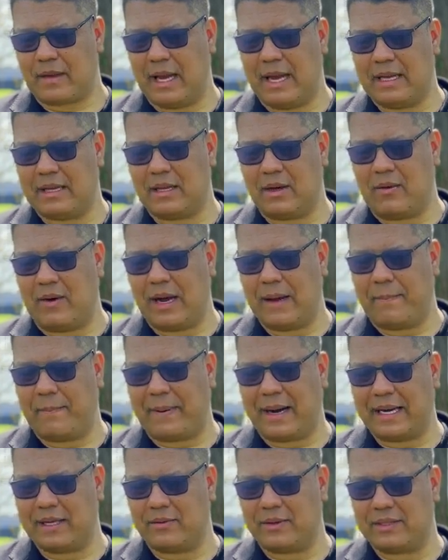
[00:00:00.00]
é tão
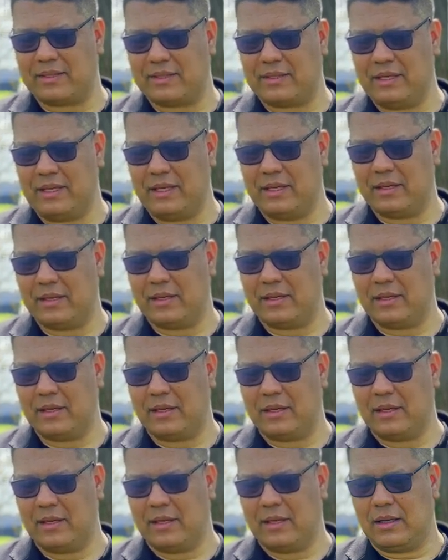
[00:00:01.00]
hypado assim,
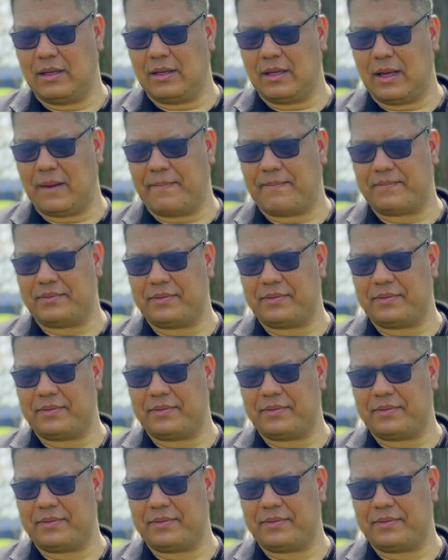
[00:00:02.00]
né?